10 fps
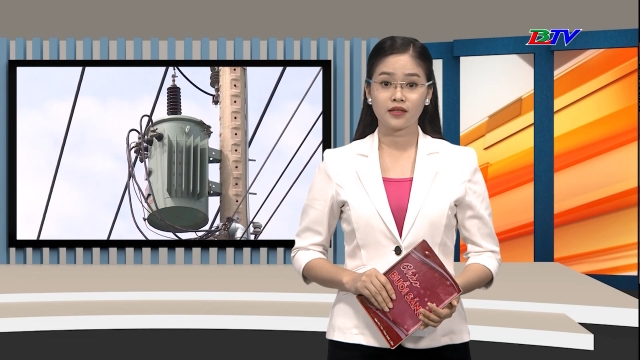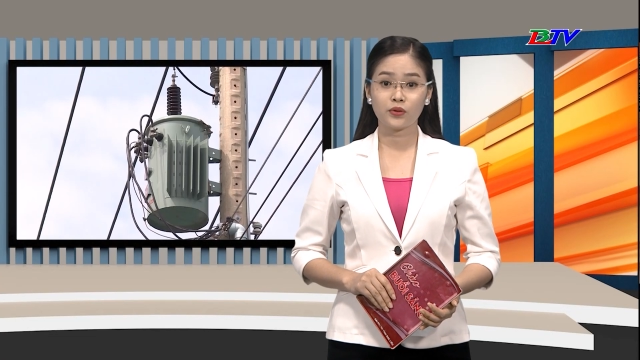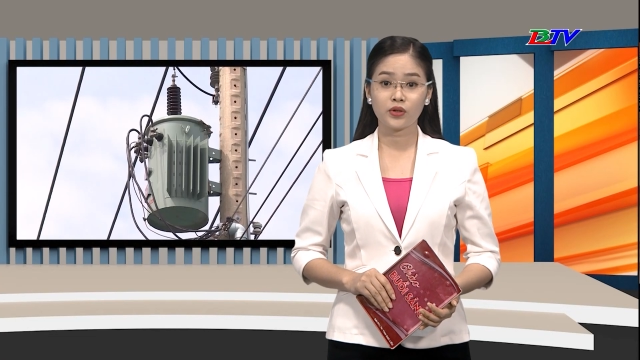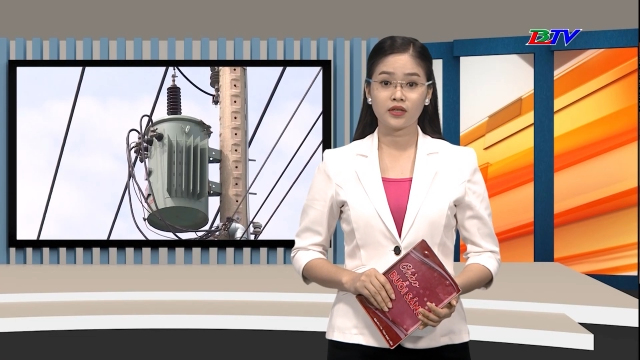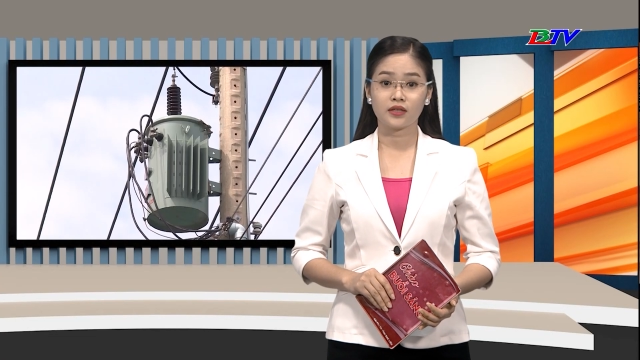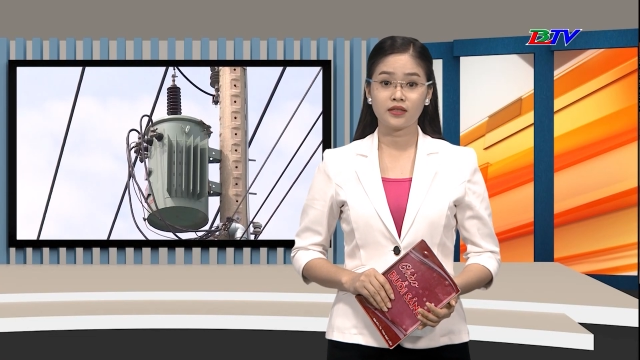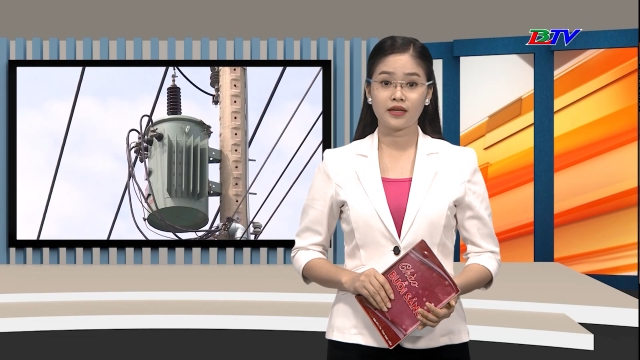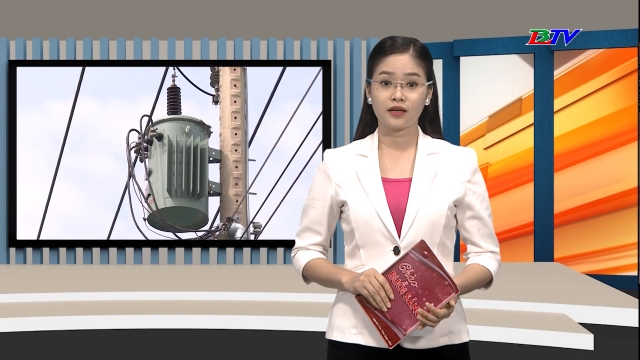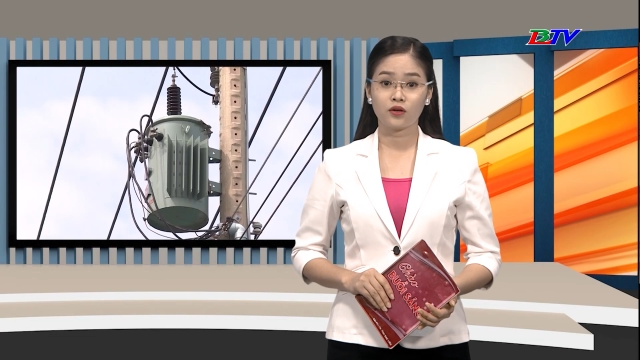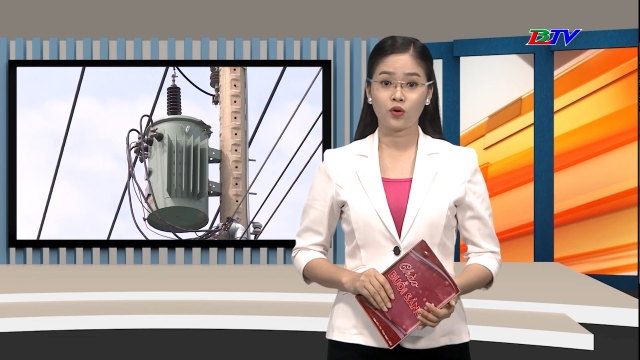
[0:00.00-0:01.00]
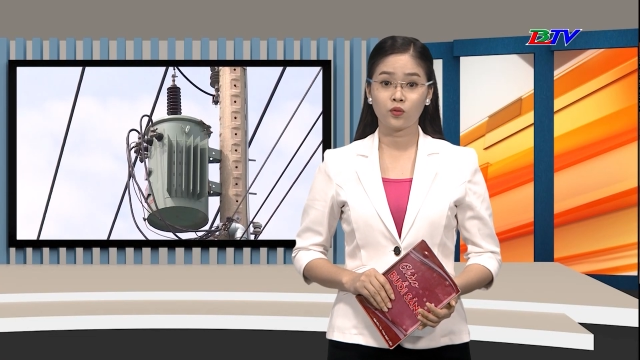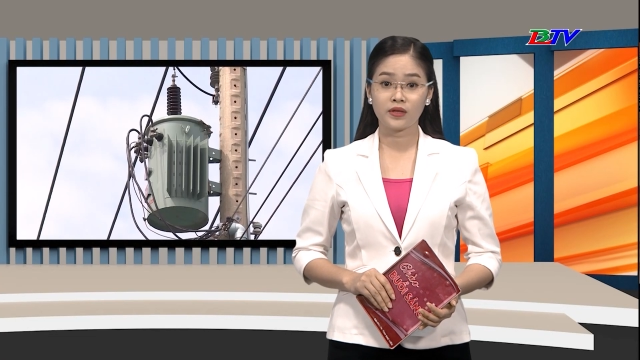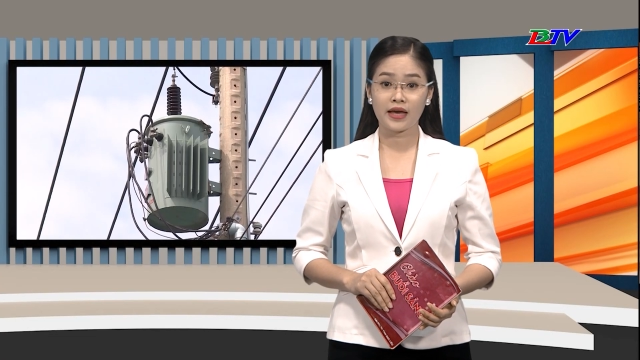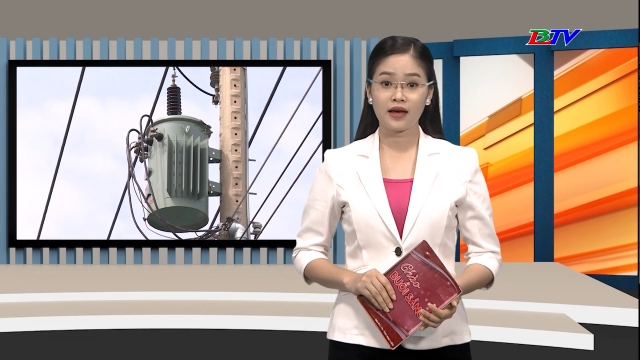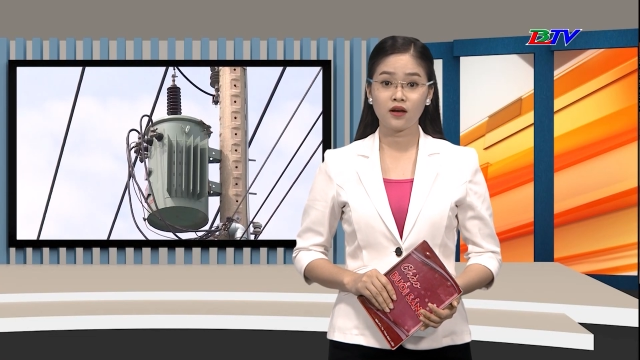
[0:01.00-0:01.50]
ký quyết định về khung
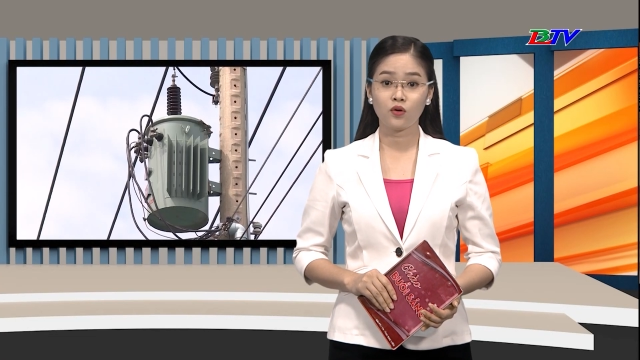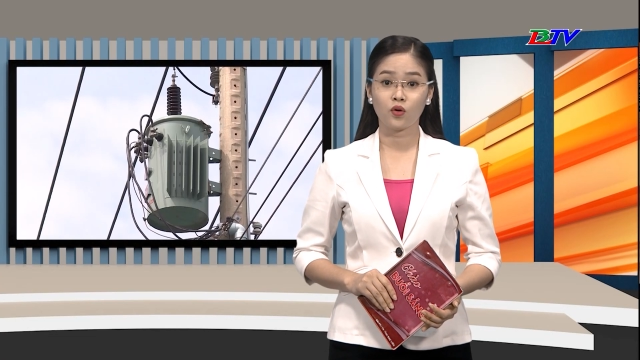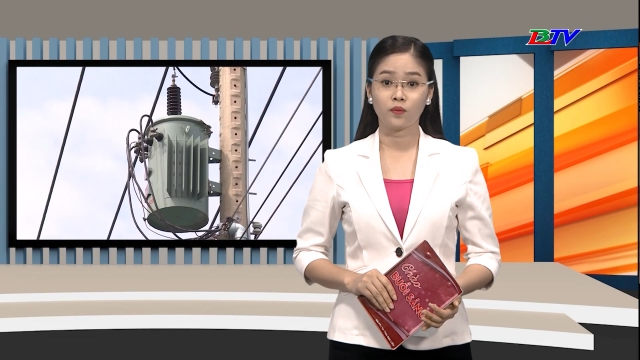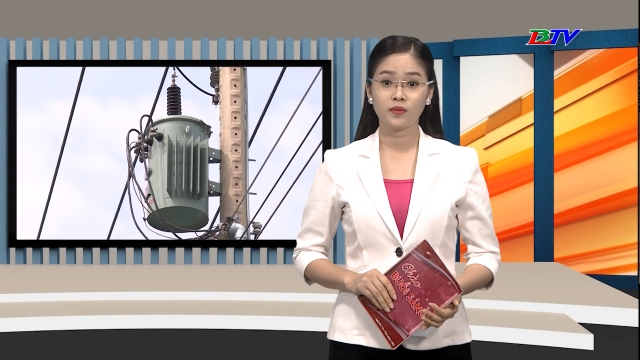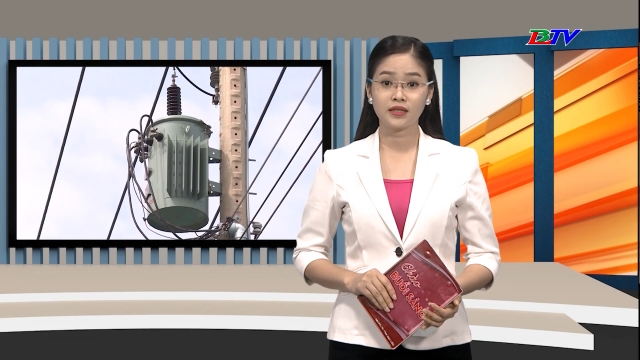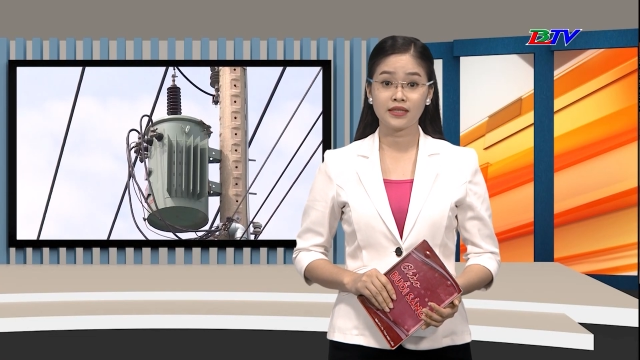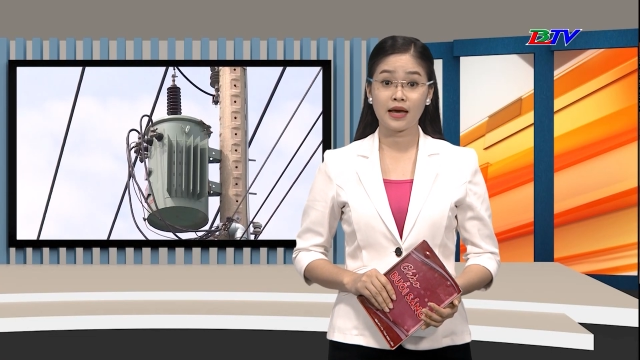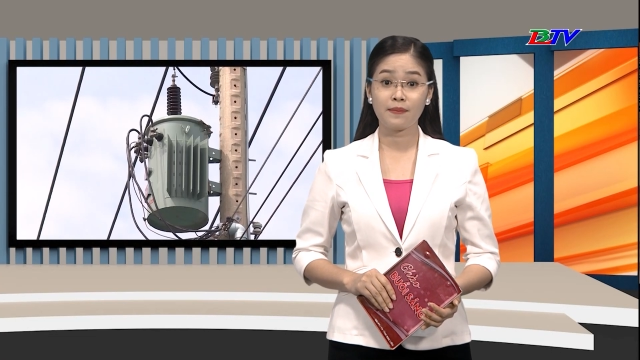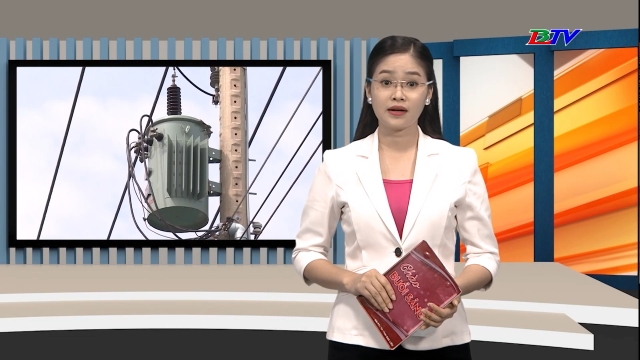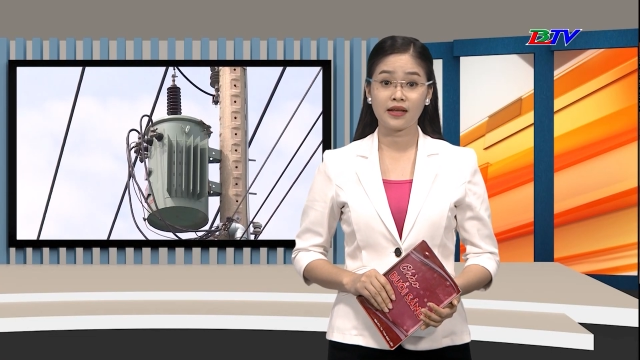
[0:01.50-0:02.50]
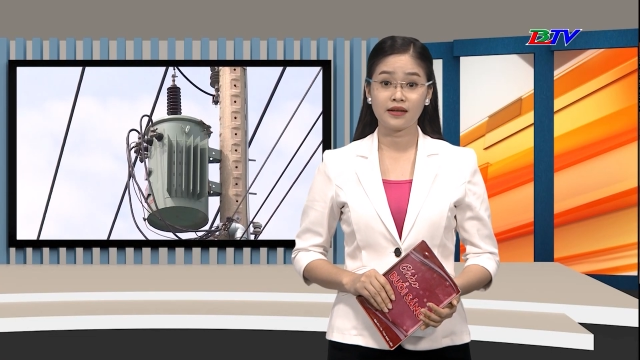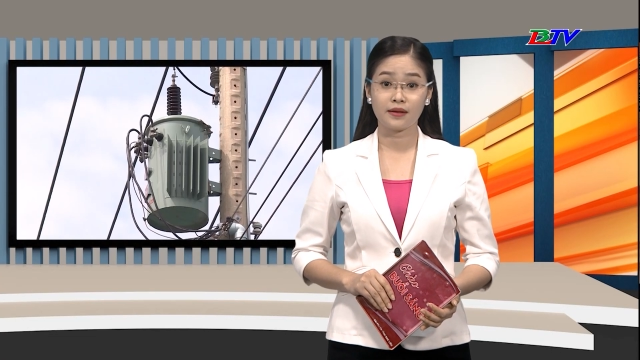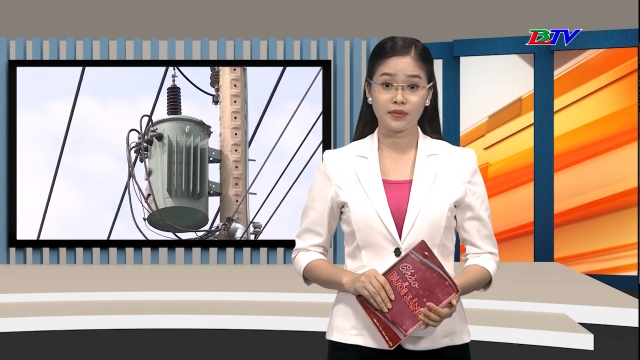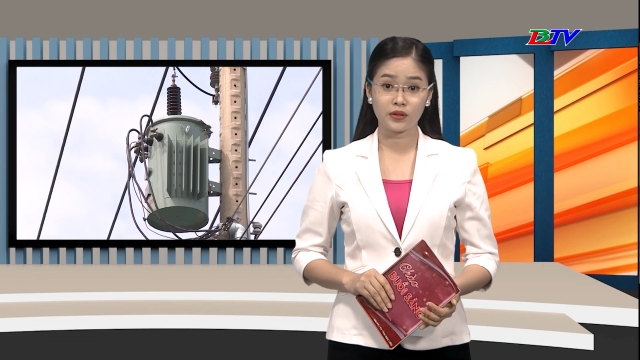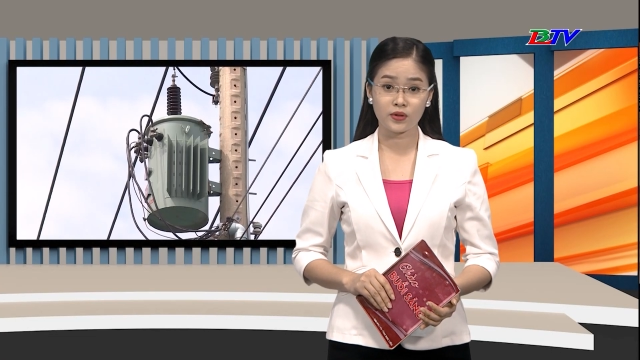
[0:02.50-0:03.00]
giá của mức giá bán lẻ
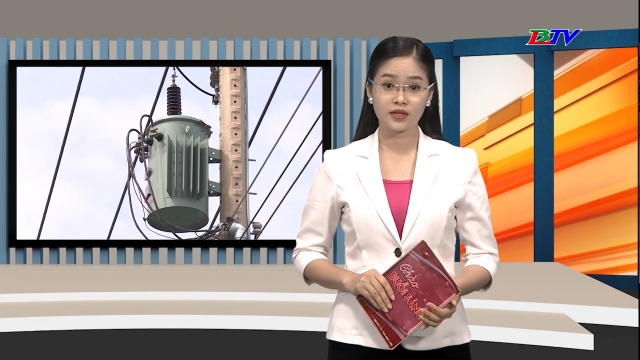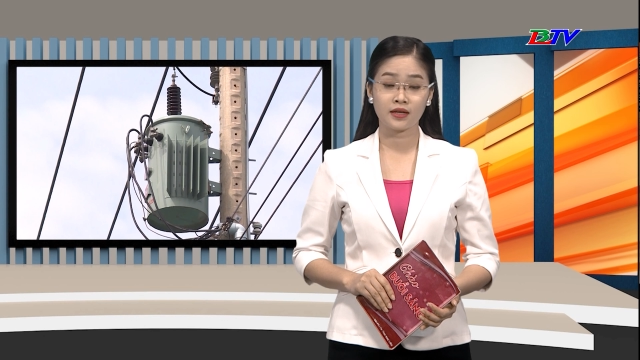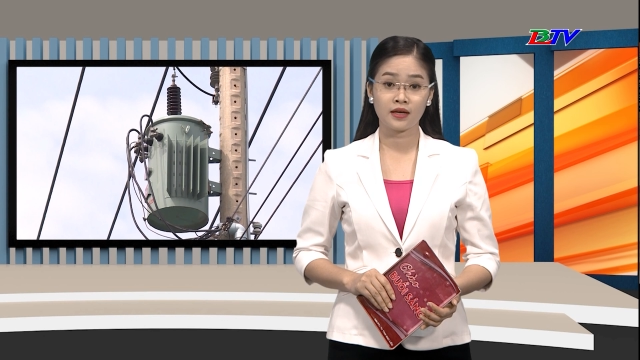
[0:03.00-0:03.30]
điện bình quân.